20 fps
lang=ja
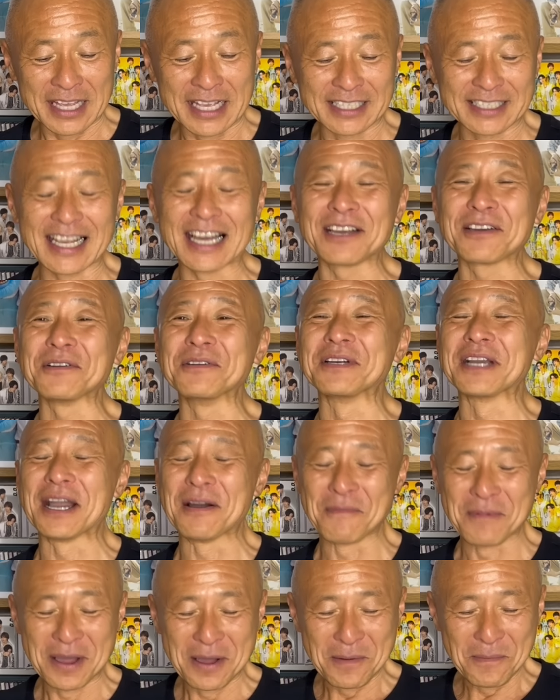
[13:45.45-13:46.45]
さっくんが
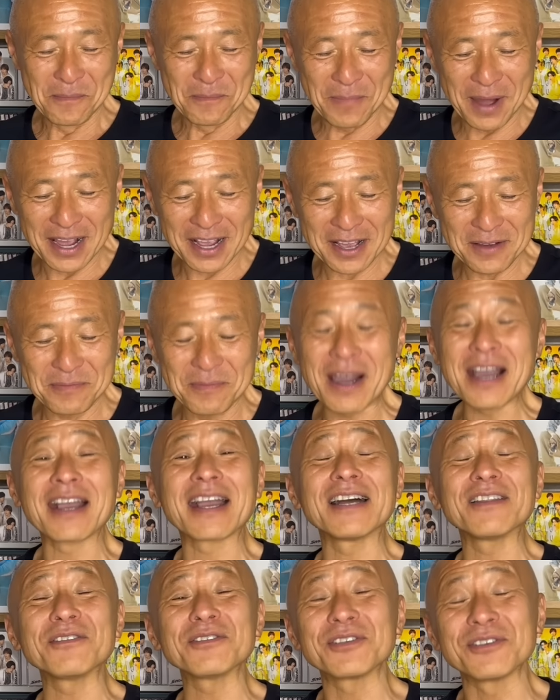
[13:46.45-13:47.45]
漫画、漫
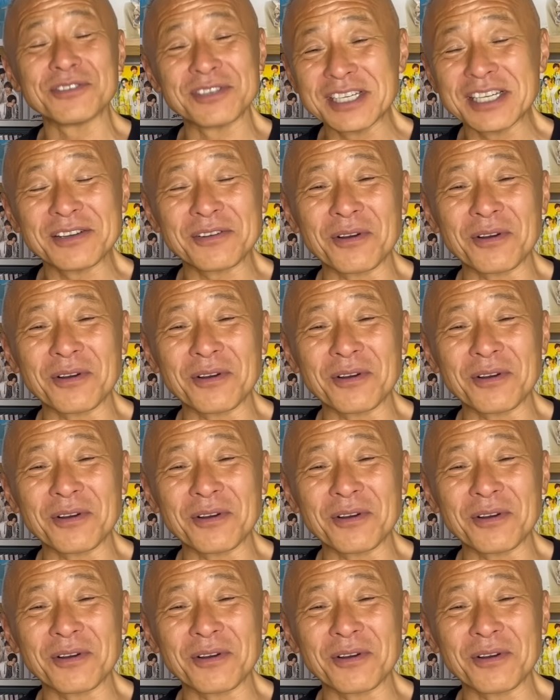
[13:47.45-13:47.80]
画の主人